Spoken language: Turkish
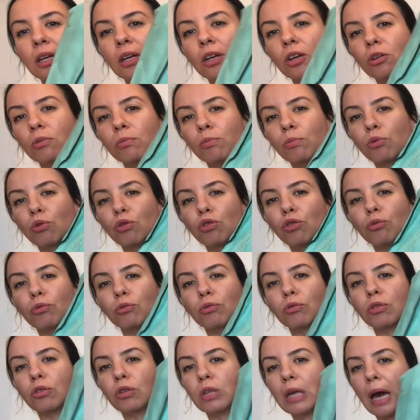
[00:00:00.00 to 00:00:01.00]
Bu
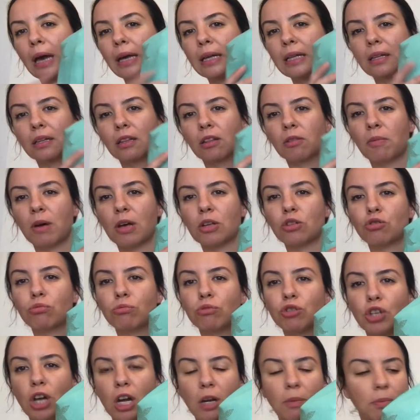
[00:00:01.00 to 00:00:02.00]
yani inanılmaz
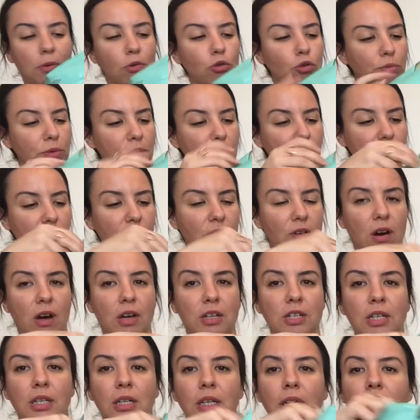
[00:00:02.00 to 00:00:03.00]
yumuşak bir kumaşı
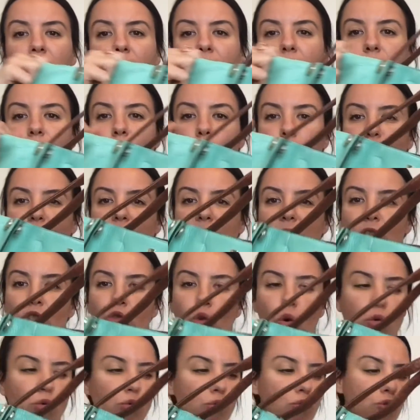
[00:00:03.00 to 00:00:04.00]
var. Modeli
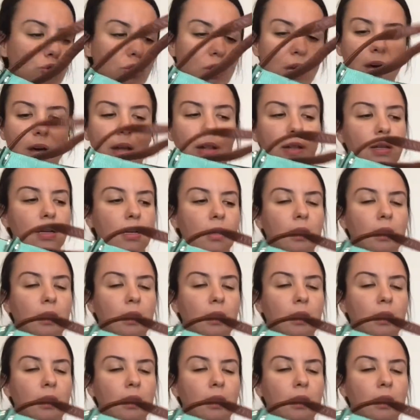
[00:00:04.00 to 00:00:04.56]
çok güzel.